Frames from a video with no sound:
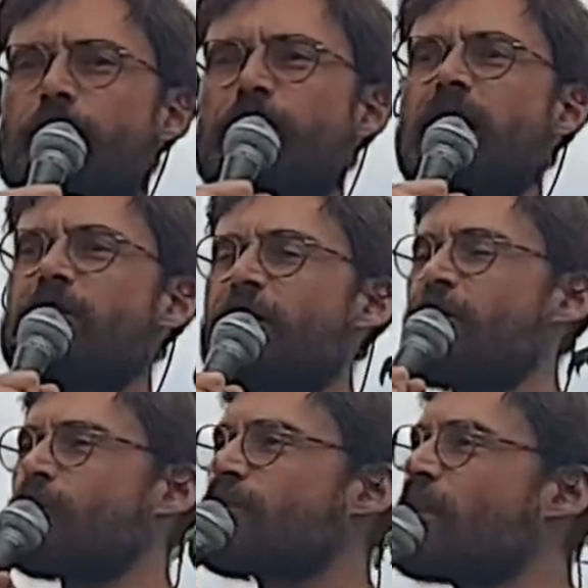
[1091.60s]
vous
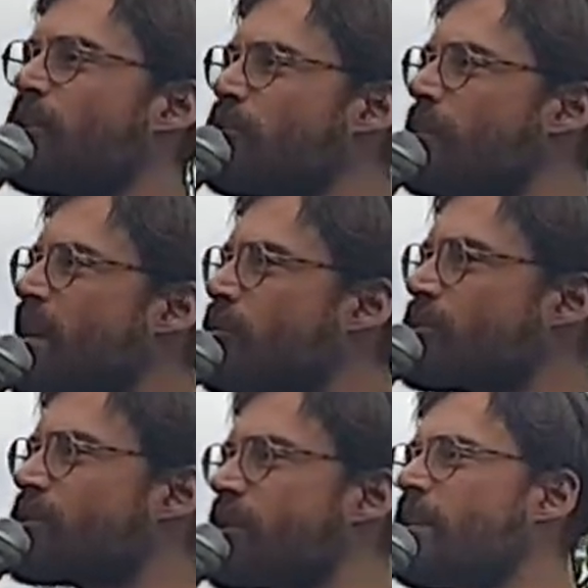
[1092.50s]
attend au stand numéro
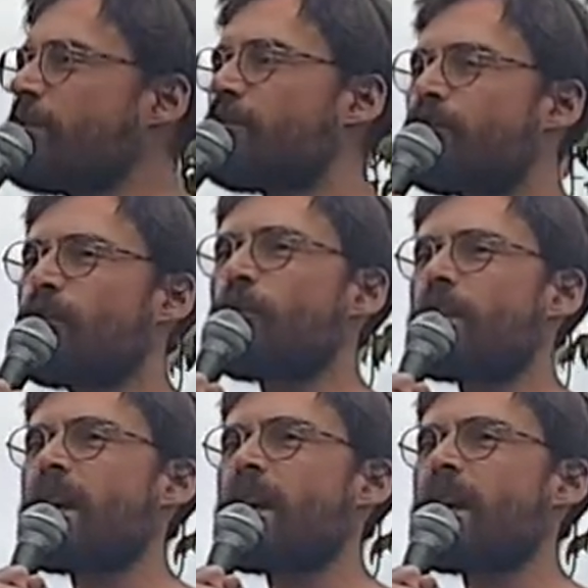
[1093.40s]
100 pour